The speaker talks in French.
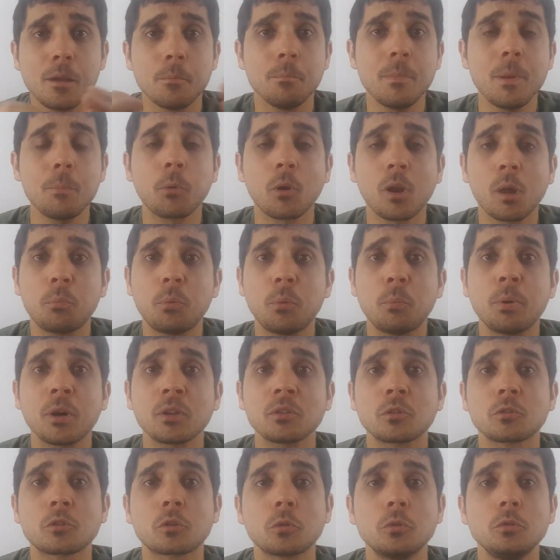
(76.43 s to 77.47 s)
mais pour la
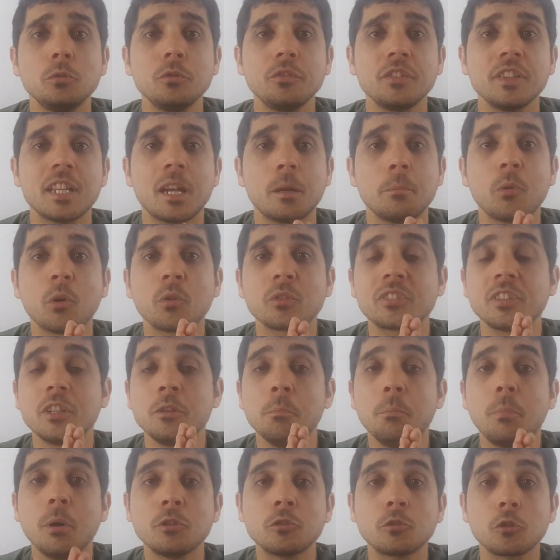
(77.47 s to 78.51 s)
plupart d'entre nous finalement c'est
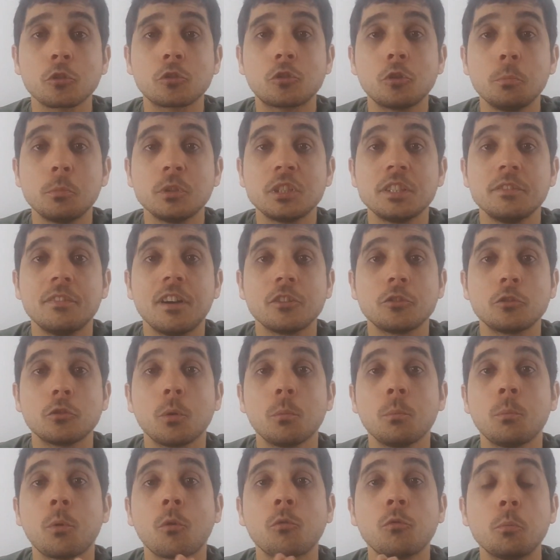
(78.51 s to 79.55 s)
une bonne source de
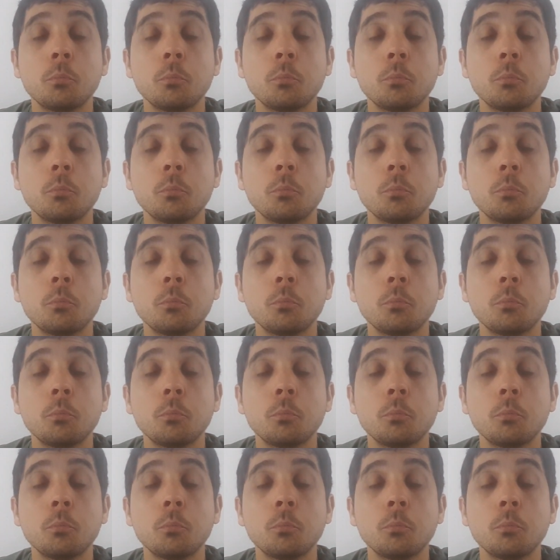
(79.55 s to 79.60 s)
motivation pour